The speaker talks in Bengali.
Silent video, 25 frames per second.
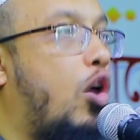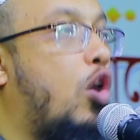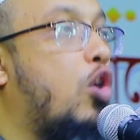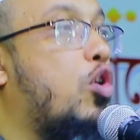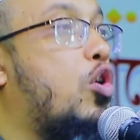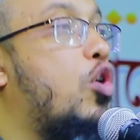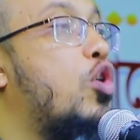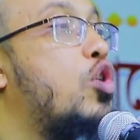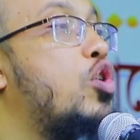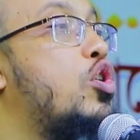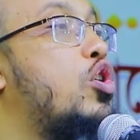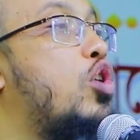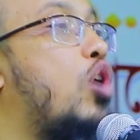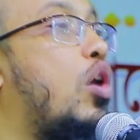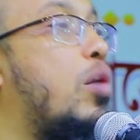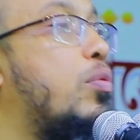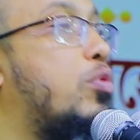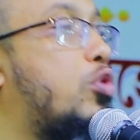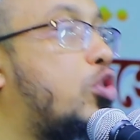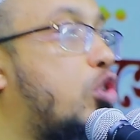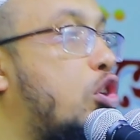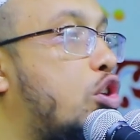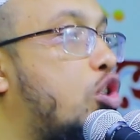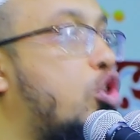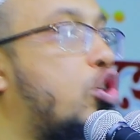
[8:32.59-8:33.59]
অখণ্ড
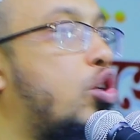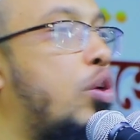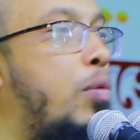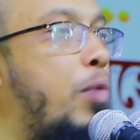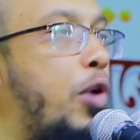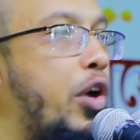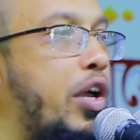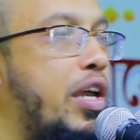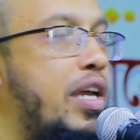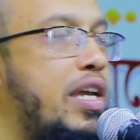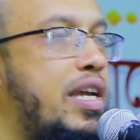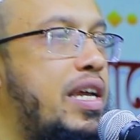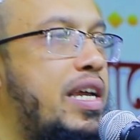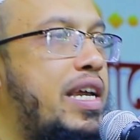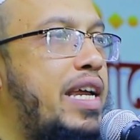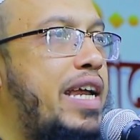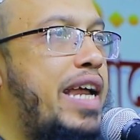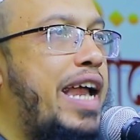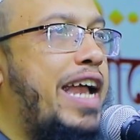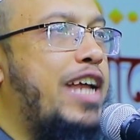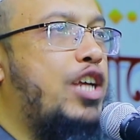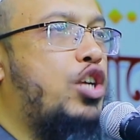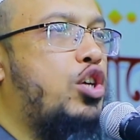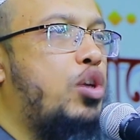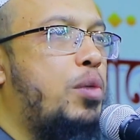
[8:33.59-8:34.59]
অবসর সময়
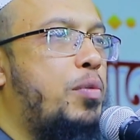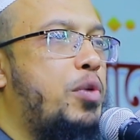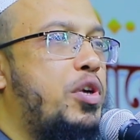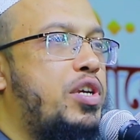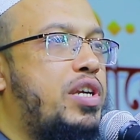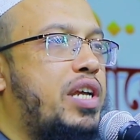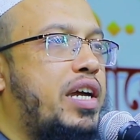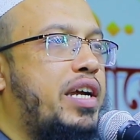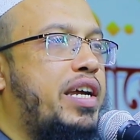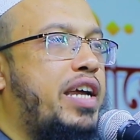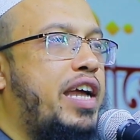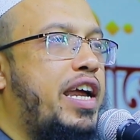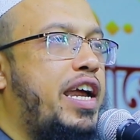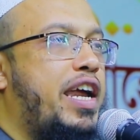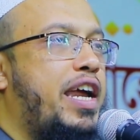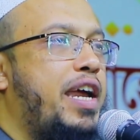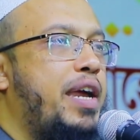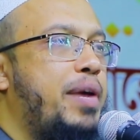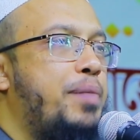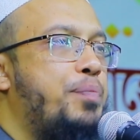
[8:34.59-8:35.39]
এই সময়টাকে